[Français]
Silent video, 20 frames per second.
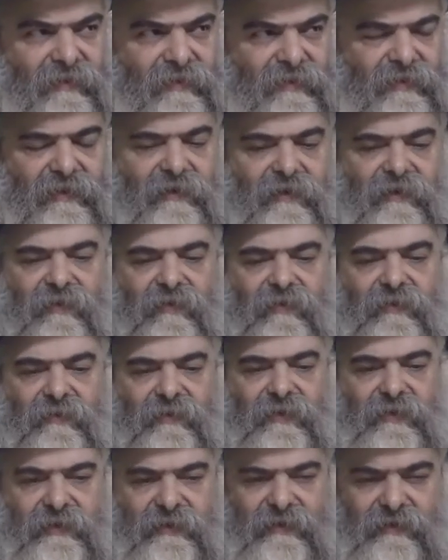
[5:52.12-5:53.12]
euh, euh,
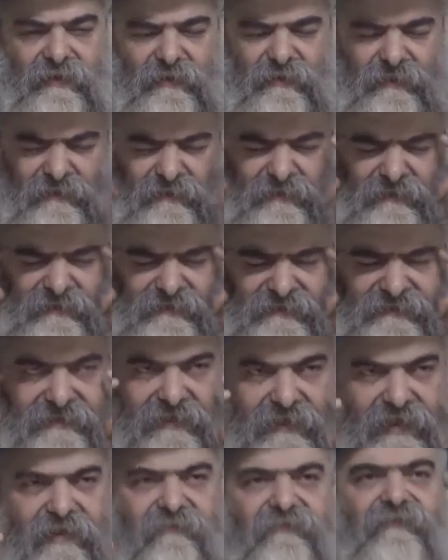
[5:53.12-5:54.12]
il, il,
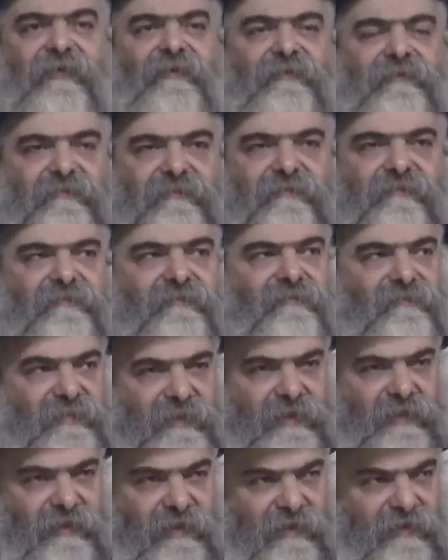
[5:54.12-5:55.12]
s'élève,
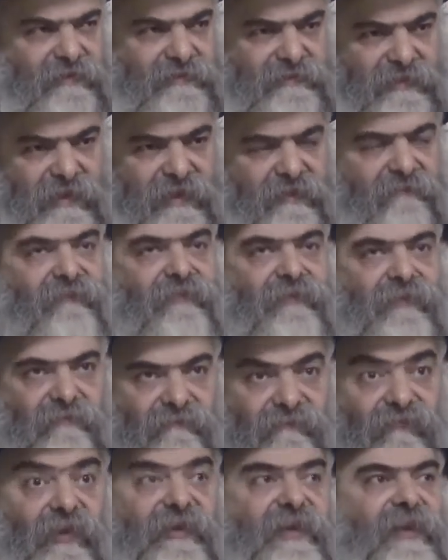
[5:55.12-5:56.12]
il, s'élève, il
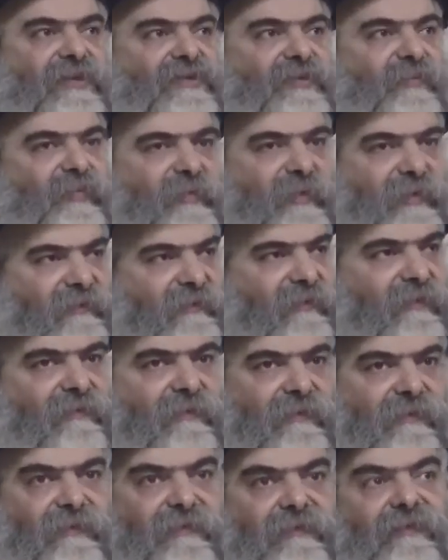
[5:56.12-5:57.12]
voyage, on pourrait dire,
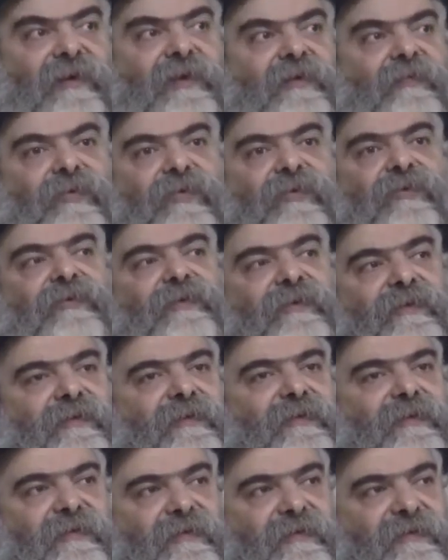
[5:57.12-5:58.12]
dans, les mondes
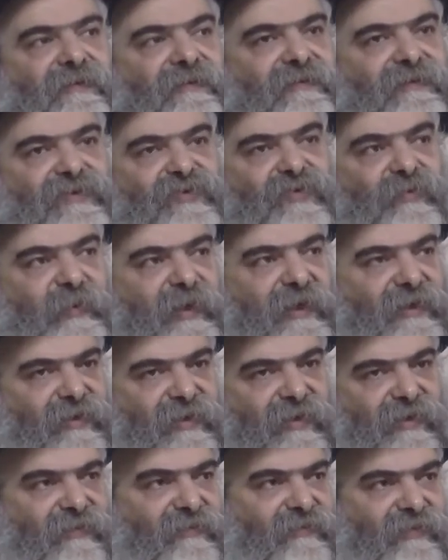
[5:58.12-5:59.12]

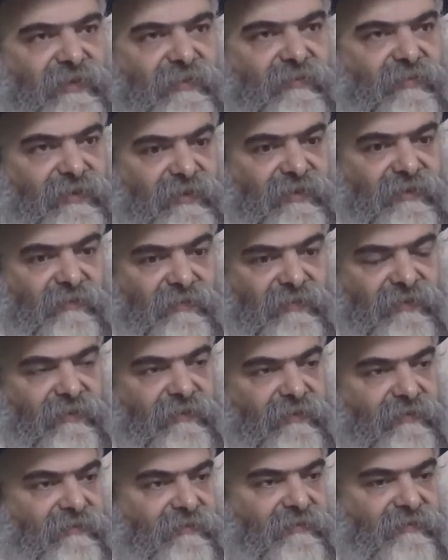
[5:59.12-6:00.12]
supérieurs, dans
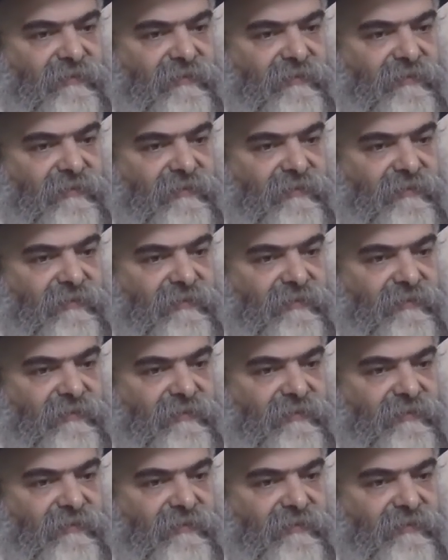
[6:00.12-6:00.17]
dans,